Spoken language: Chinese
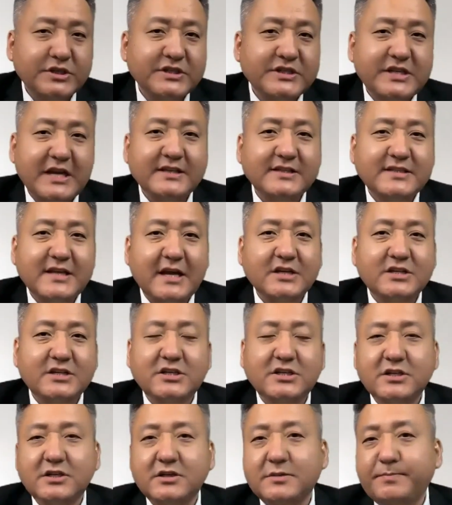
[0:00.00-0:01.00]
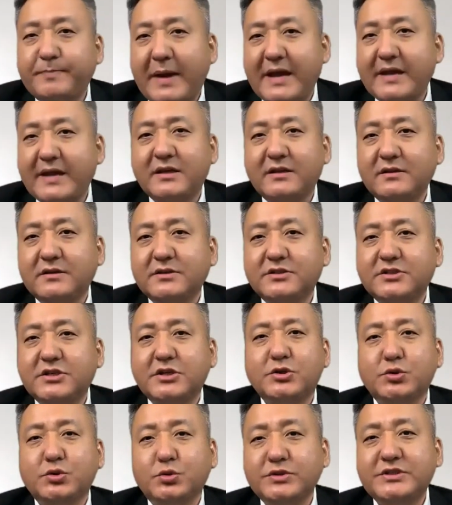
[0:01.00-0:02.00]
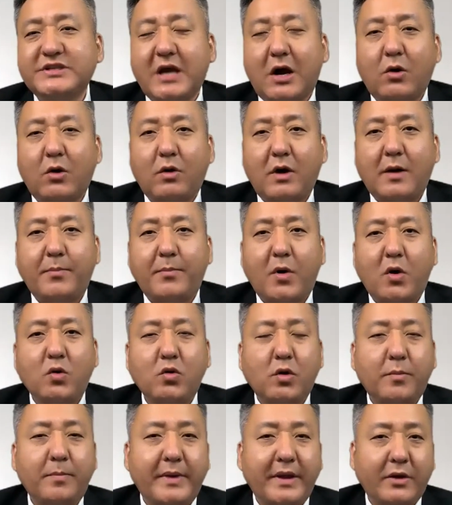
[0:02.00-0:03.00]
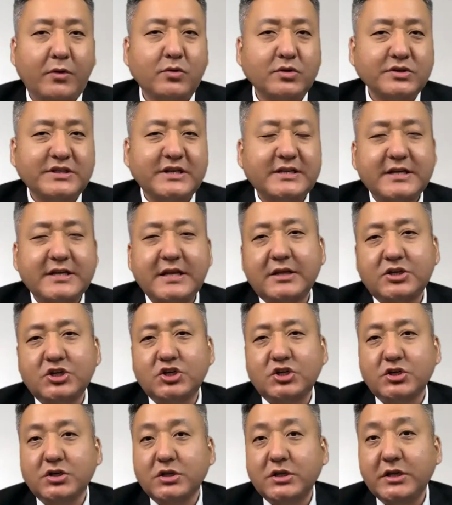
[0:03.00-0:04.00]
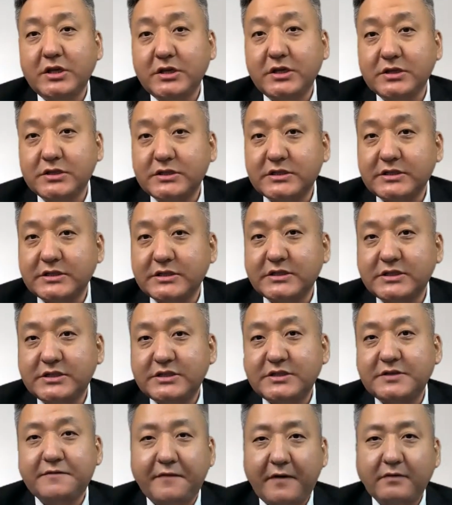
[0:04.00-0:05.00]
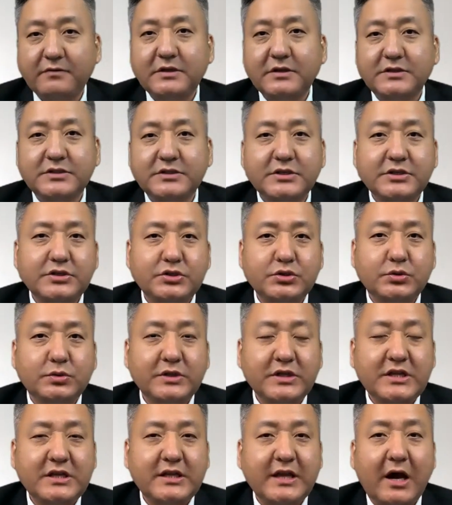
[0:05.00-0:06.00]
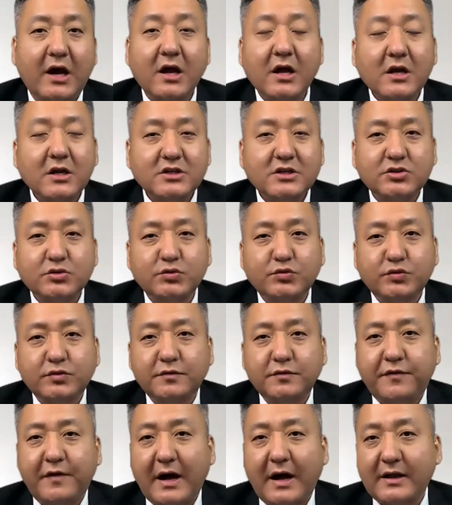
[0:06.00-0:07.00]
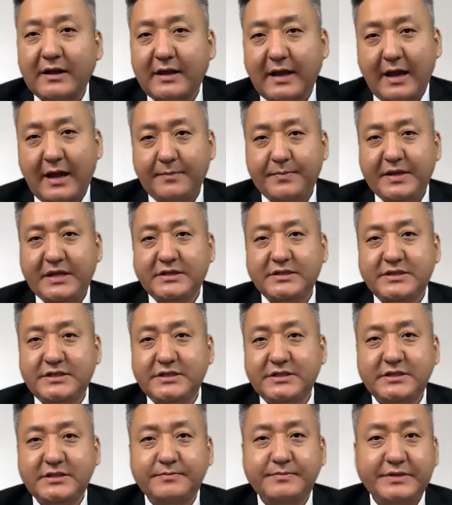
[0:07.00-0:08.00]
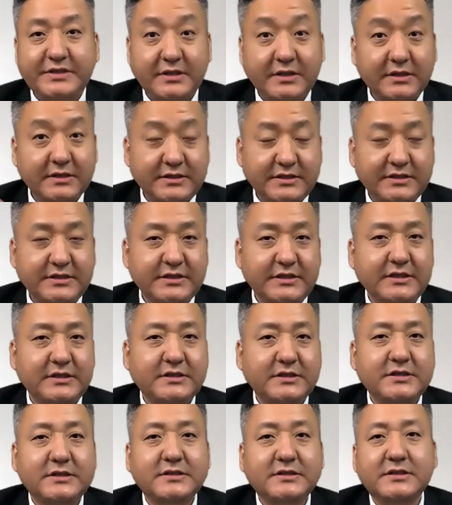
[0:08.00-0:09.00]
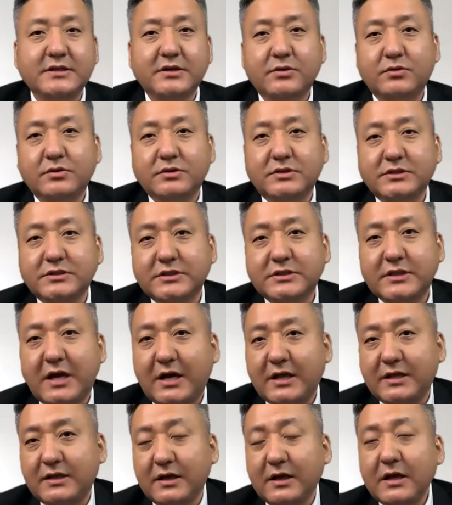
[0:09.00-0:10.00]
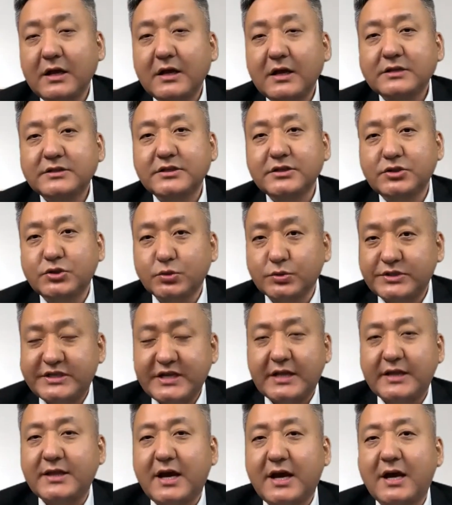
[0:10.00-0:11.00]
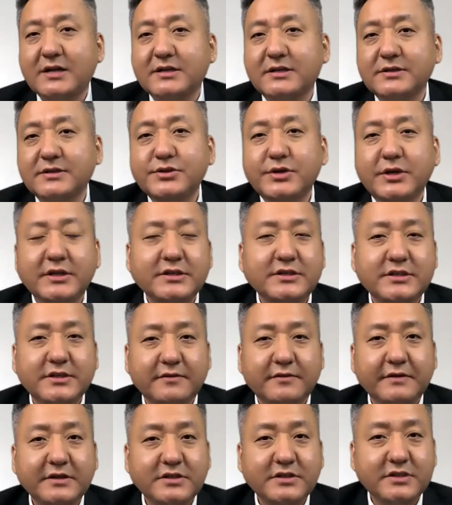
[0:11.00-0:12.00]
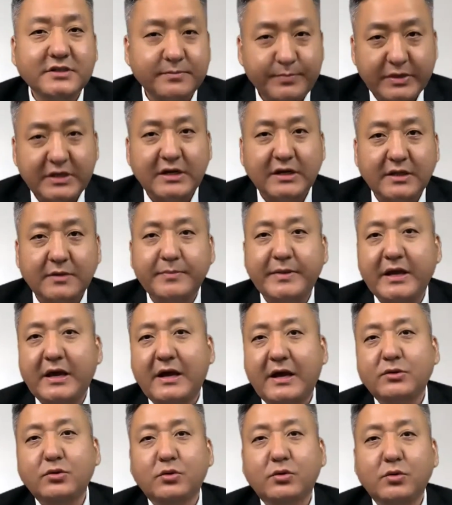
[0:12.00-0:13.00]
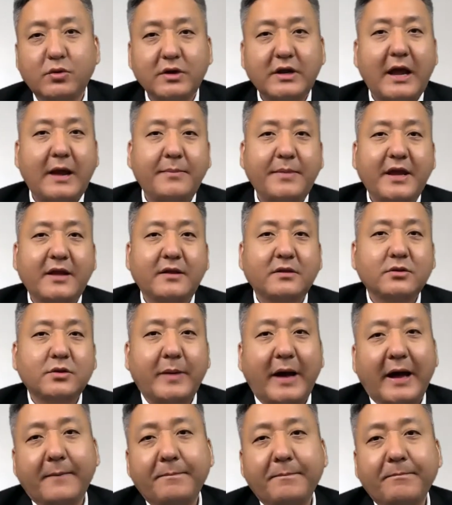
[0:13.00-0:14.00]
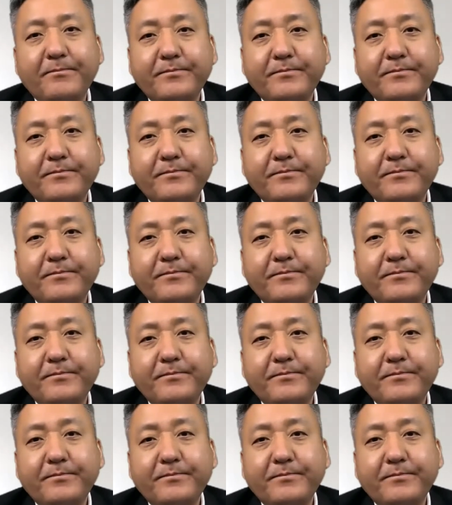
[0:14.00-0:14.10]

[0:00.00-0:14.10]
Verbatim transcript: 现在是拜登的这种讲话，包括美国现在的实力以及西方的这种力量，是无法改变习近平的既定政策，或者是他的这种践踏人权的行为是不可能被撼动或改变，对吧？